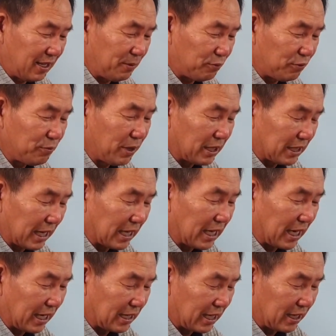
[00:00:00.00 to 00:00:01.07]
이 분명히 자기가
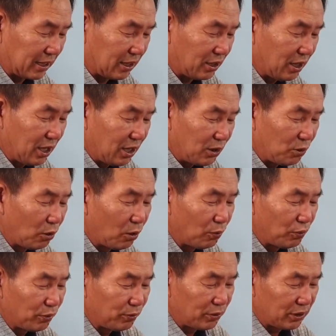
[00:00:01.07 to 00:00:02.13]
가져갈 거예요. 요
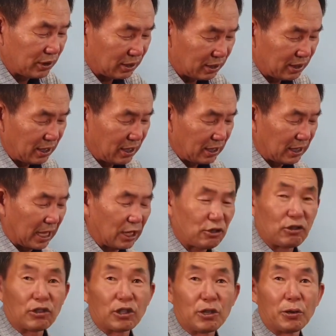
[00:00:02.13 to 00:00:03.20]
부분은
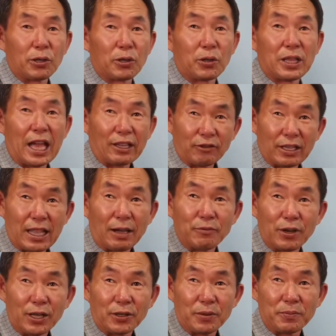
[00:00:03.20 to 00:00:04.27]
대충 키워도 나중에
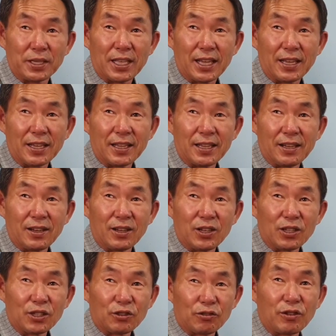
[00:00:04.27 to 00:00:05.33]
나무가 됩니다. 어.
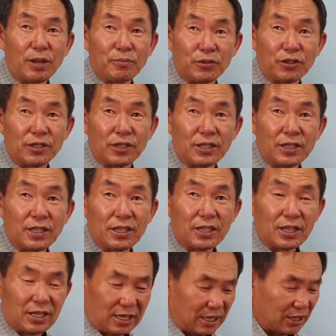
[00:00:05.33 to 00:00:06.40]
수간부랑.
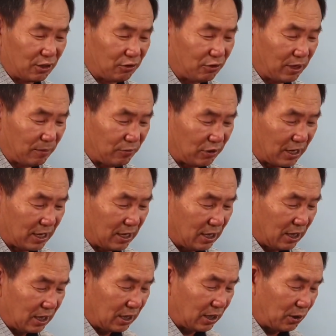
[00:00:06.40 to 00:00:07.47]
수간부랑. 네, 수간부랑.
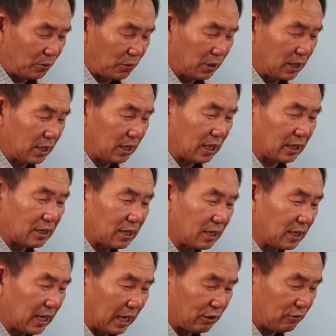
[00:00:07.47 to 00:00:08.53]
근데 요거 있는데
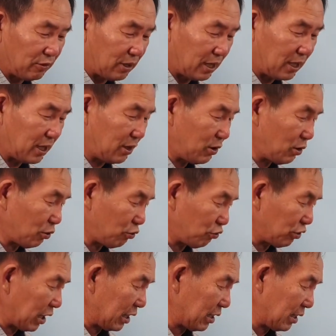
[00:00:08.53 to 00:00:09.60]
절대 안 줄 것 같아요. 이 두
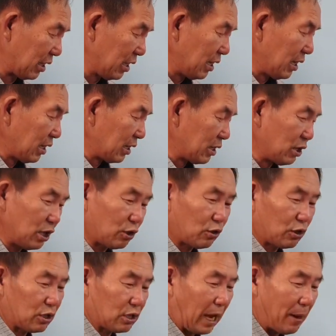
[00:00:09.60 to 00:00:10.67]
개는
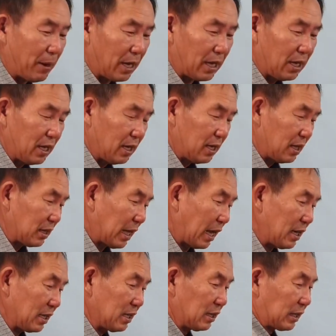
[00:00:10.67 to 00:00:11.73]
니 아마
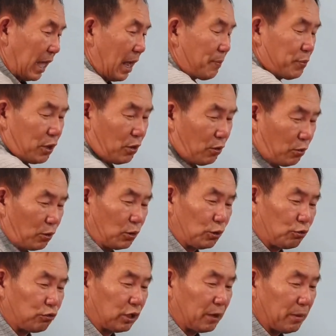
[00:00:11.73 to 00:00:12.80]
나는 이게 다 필요 없고 이
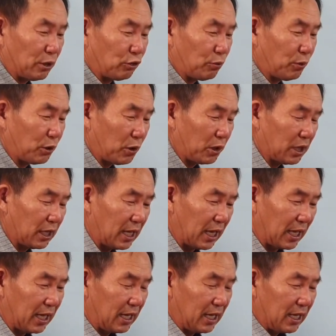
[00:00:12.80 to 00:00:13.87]
두 개만 주면
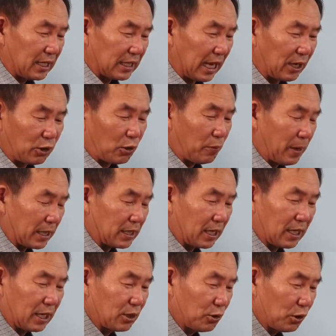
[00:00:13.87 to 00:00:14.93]
되는데 자기도
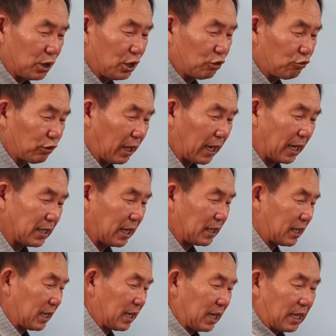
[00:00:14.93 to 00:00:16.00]
마찬가지로 이 두 개 가져갈
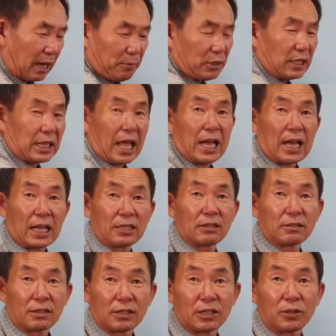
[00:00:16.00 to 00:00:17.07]
테니까 나머지 다 가져
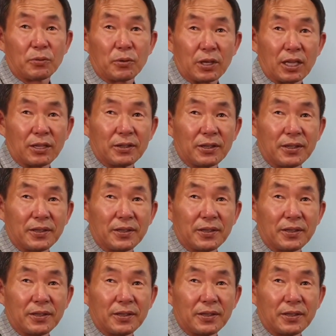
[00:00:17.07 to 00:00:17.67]
그러지도 몰라요.